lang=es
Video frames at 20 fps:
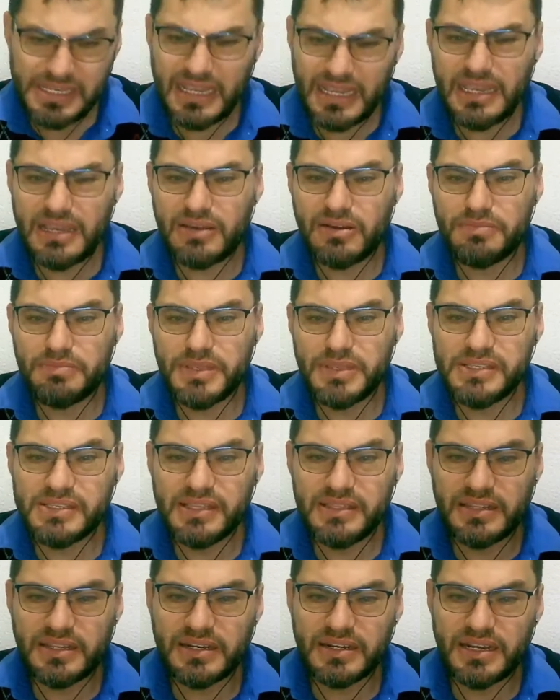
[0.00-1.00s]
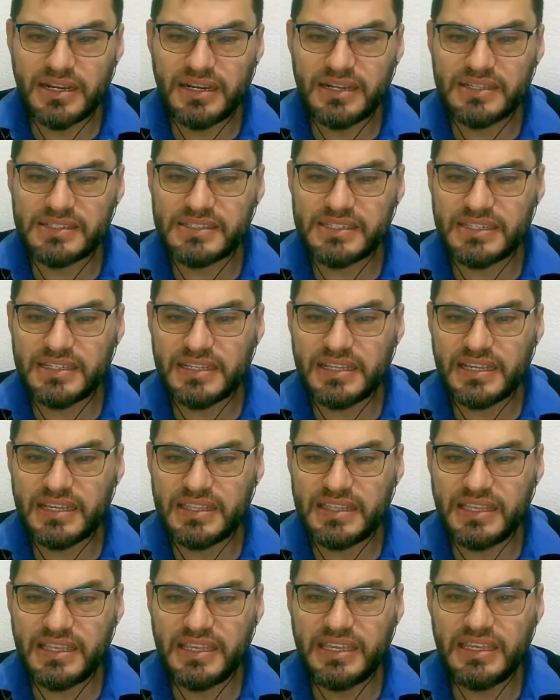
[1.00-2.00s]
comienza a narrar acerca
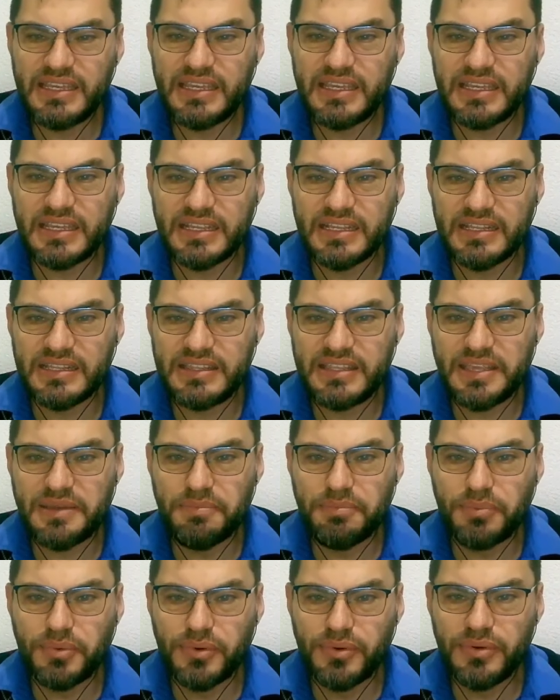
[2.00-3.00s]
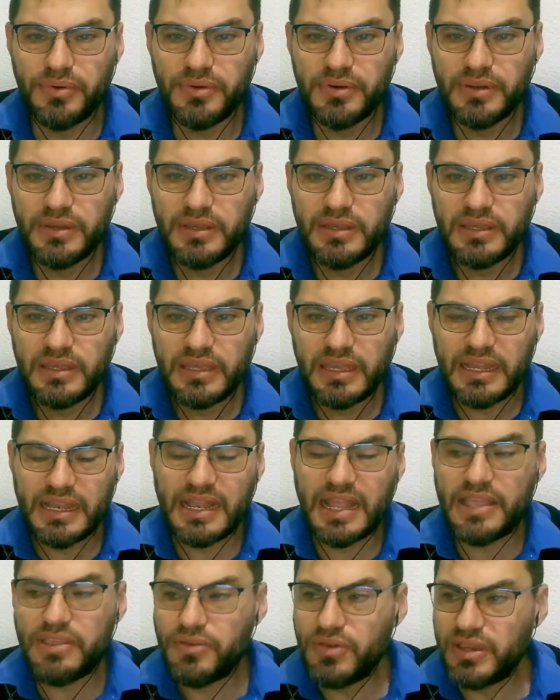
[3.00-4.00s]
de el tiempo, el
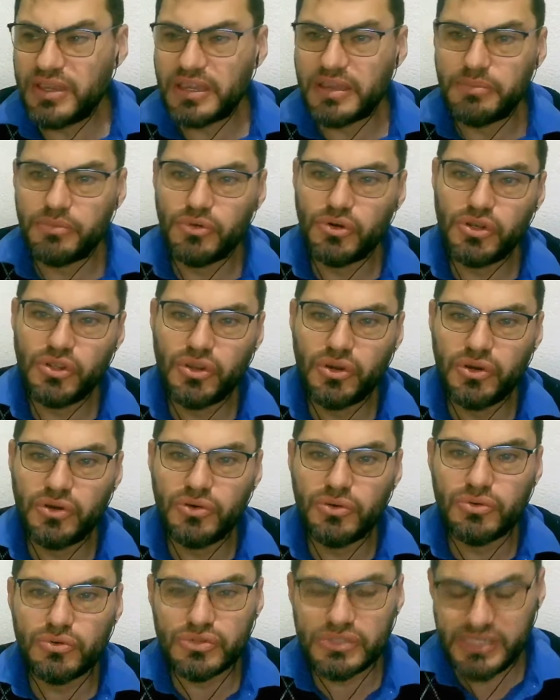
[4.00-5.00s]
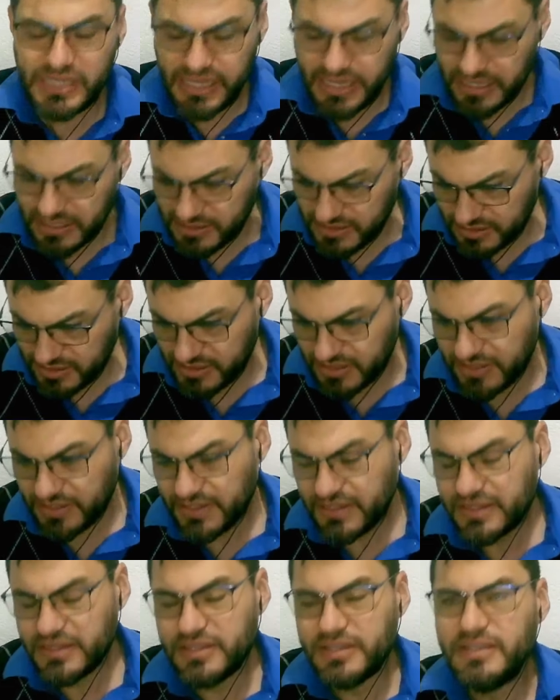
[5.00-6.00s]
año en que murió Usías.
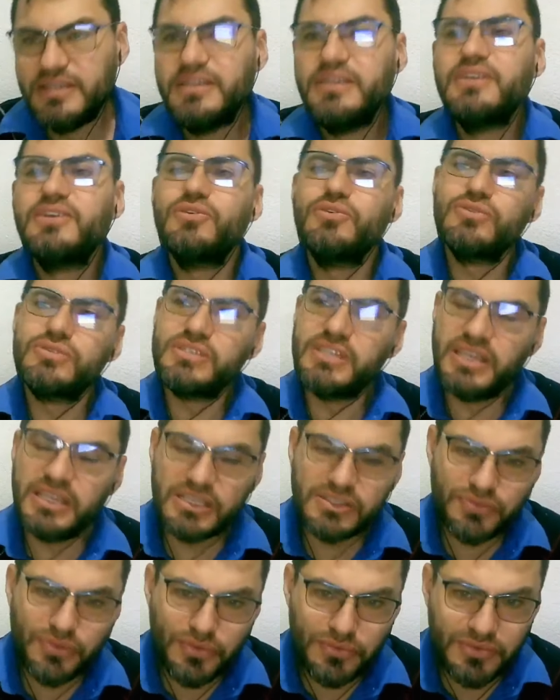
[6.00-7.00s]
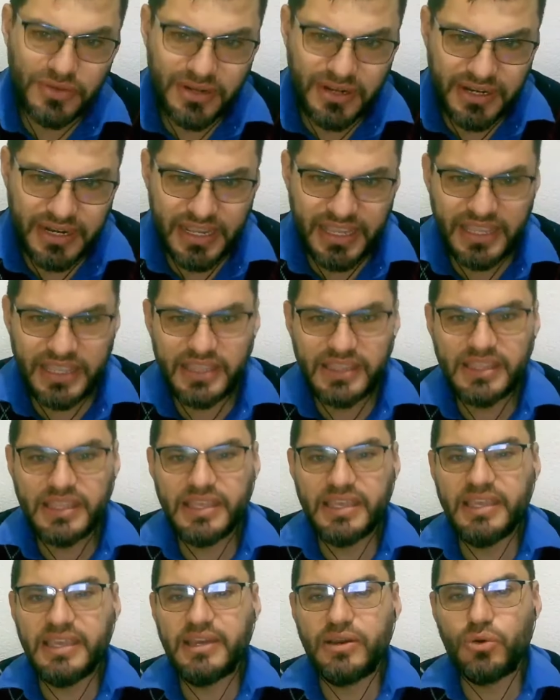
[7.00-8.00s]
Usías fue un rey
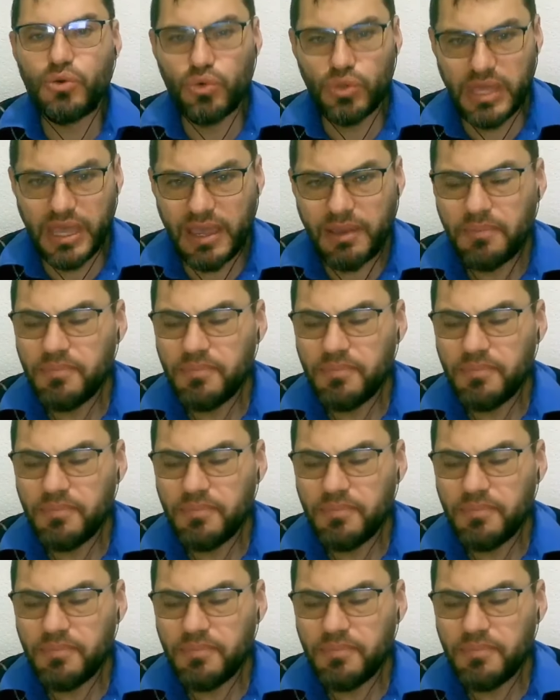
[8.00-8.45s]
de Judá.